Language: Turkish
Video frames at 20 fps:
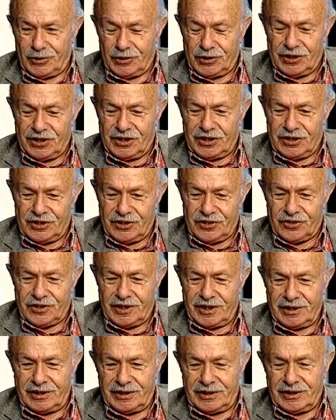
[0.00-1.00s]

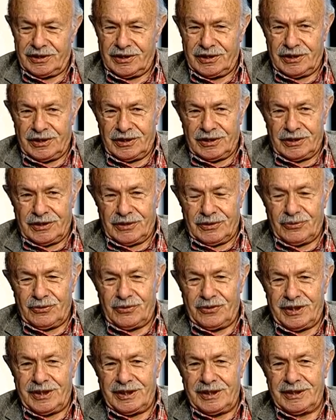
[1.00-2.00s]
İngilizce
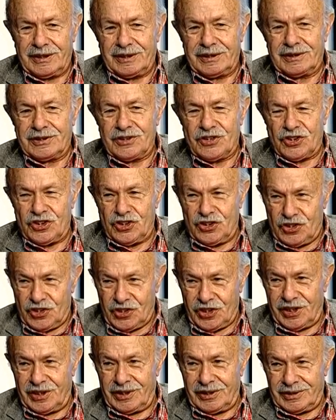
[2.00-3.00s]
ve
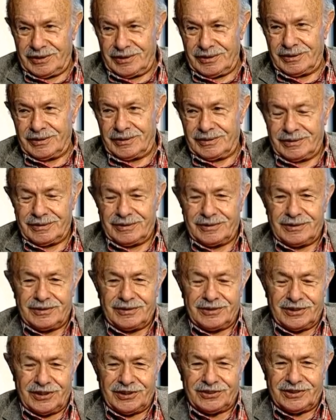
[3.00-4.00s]
Çince
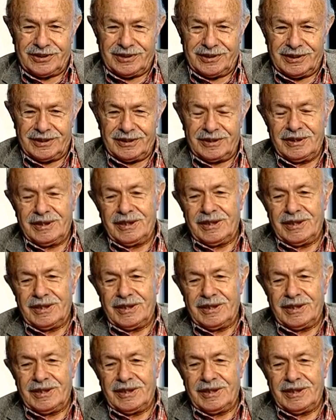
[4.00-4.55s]
yazılı.